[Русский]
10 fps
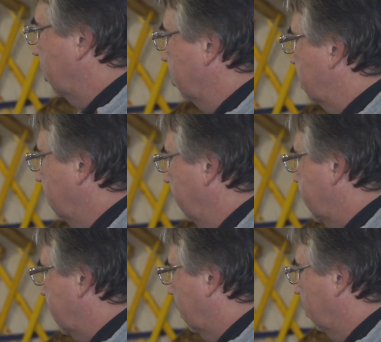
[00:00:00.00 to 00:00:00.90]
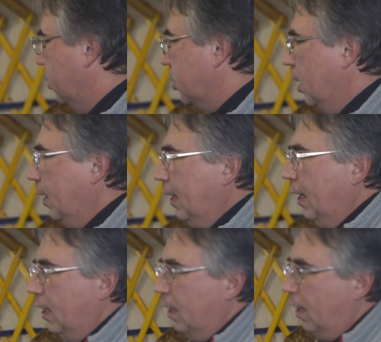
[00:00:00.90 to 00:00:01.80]
ты очень близко ходишь.
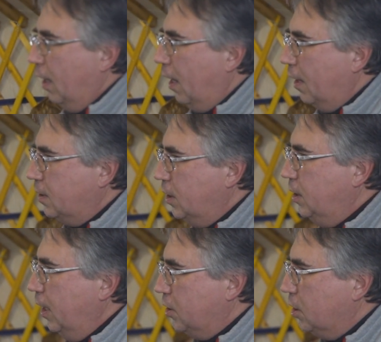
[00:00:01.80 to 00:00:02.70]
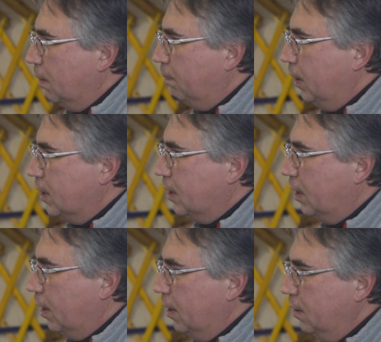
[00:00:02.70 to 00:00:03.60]
А, сидячее было
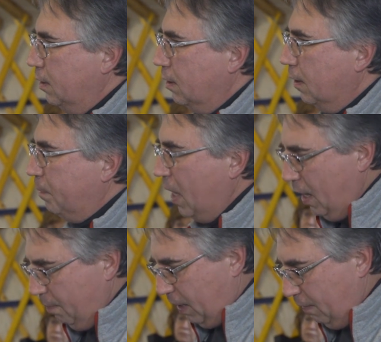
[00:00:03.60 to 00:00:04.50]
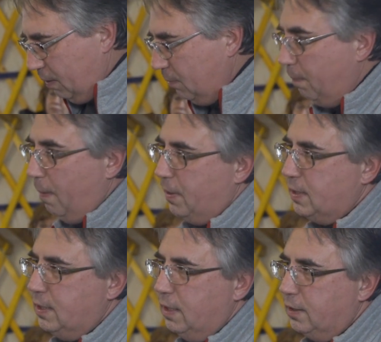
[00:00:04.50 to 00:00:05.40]
захоронение. Правда, мы
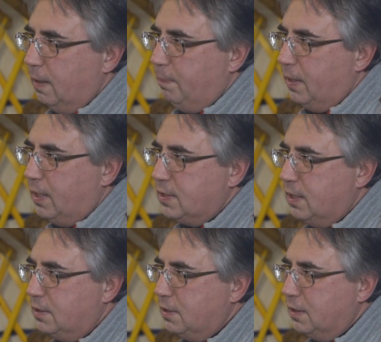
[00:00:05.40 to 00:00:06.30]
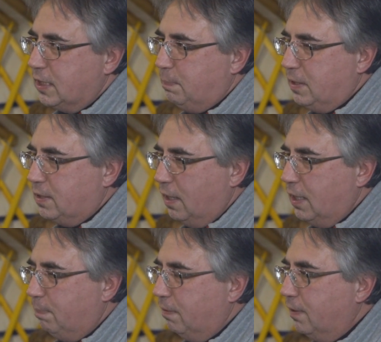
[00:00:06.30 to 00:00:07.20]
попросили нам показать, и нас
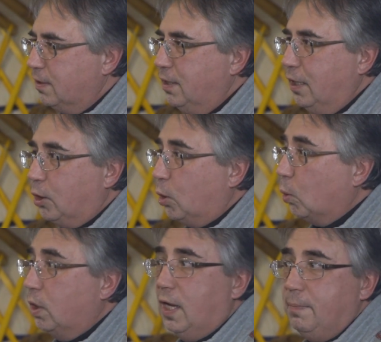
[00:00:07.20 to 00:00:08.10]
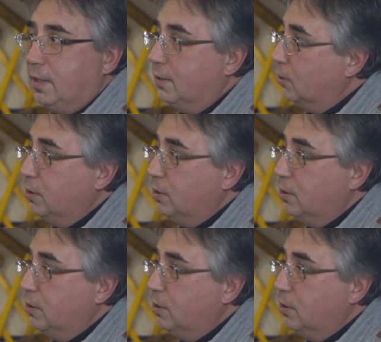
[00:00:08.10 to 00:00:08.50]
специально поводили кругами, но